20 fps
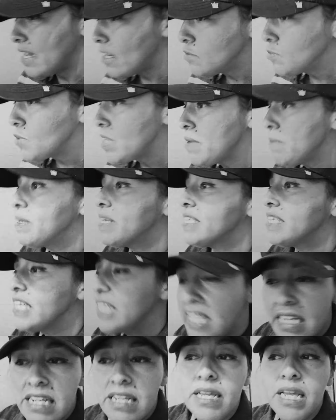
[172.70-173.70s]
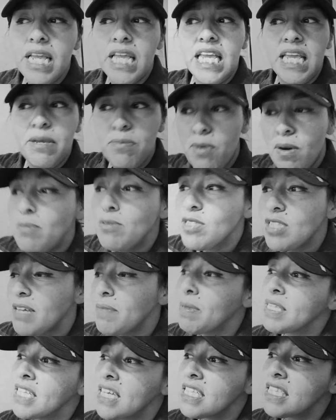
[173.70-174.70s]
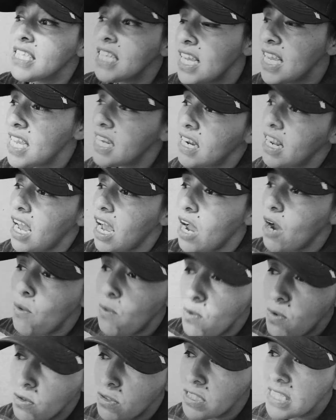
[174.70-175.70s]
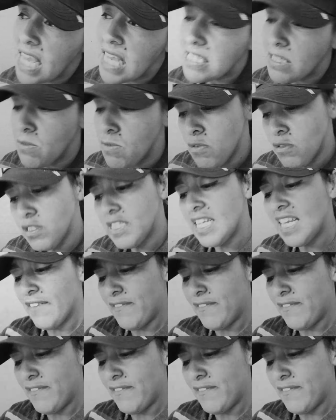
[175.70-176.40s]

ya no voy a invertir y vamos a mandar traer a unos casa, unos